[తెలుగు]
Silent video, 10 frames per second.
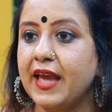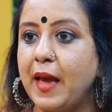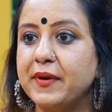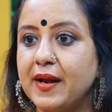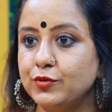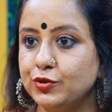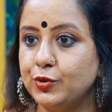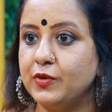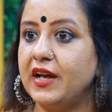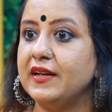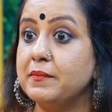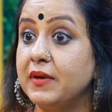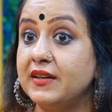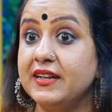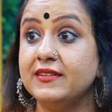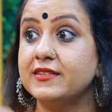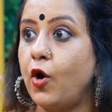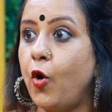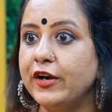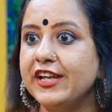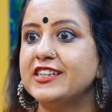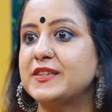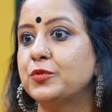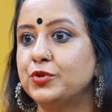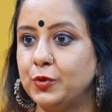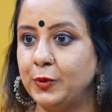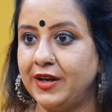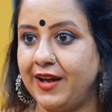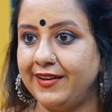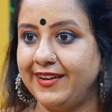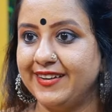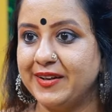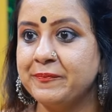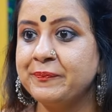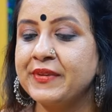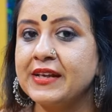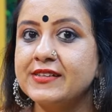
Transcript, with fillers: కెమెరా ముందు ఉండాలి మళ్ళీ ఆడియన్స్ ముందు ఉండాలి అని hmm.